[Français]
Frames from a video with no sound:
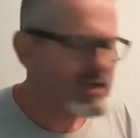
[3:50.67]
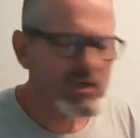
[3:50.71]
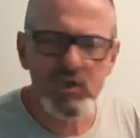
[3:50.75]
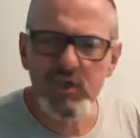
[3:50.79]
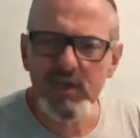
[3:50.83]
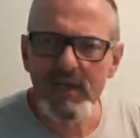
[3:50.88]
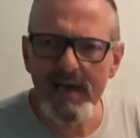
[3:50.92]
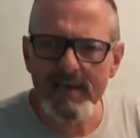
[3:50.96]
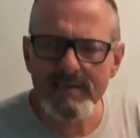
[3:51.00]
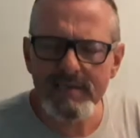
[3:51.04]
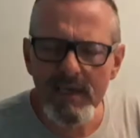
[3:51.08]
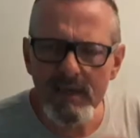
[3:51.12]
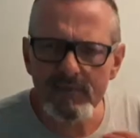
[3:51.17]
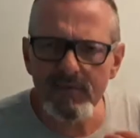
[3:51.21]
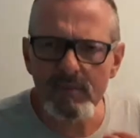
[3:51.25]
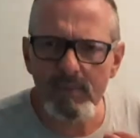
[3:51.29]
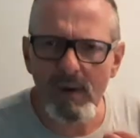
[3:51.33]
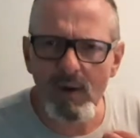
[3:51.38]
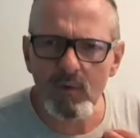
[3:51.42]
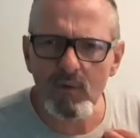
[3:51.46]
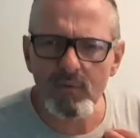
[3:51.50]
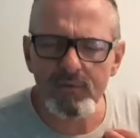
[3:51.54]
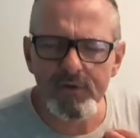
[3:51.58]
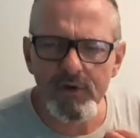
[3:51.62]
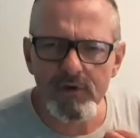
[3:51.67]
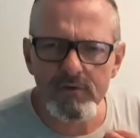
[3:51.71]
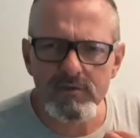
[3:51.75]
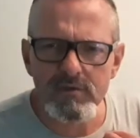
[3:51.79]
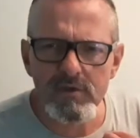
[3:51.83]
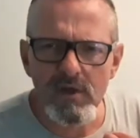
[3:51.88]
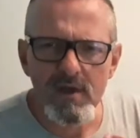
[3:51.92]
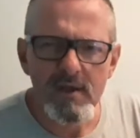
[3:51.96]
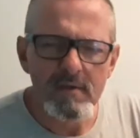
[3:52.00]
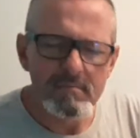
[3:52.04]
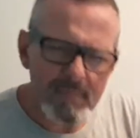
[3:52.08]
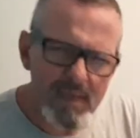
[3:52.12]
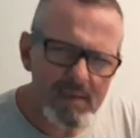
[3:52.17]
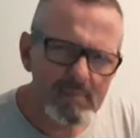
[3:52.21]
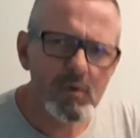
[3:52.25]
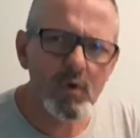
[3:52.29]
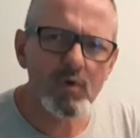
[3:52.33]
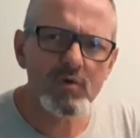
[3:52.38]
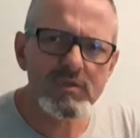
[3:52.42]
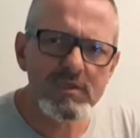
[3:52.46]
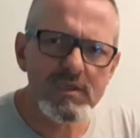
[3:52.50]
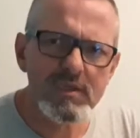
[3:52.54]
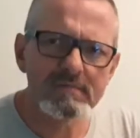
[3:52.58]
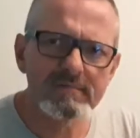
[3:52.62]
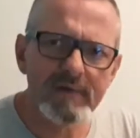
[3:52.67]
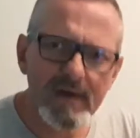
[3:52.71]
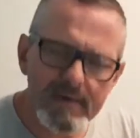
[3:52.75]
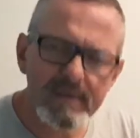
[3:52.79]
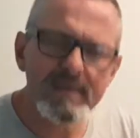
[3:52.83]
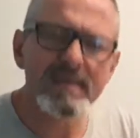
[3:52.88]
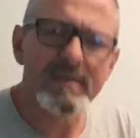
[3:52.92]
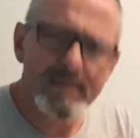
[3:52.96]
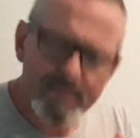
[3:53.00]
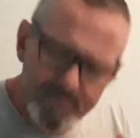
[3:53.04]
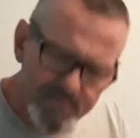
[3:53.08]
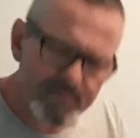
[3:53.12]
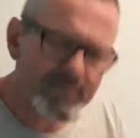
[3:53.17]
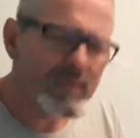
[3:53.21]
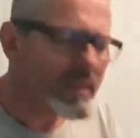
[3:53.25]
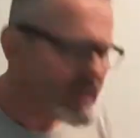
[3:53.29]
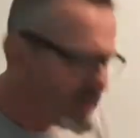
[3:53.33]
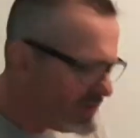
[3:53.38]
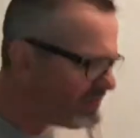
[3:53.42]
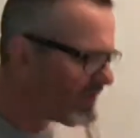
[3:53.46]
Giga 7, fais-moi confiance. Mimo aussi, il va, il,